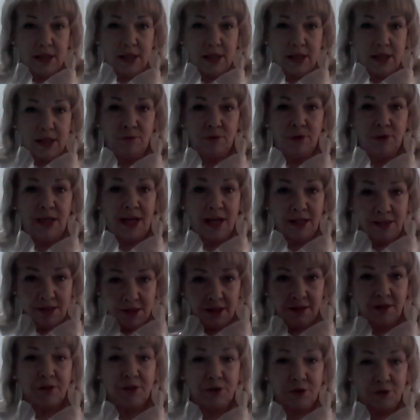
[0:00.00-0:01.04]
оно для
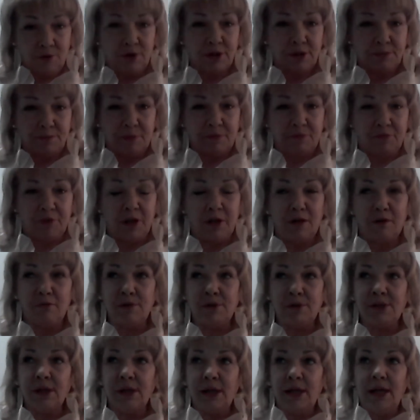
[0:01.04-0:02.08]
одних, еще раз
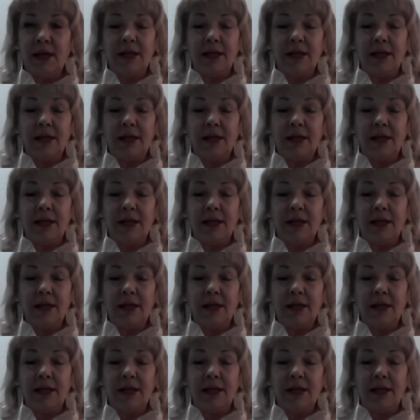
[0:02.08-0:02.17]
повторюсь,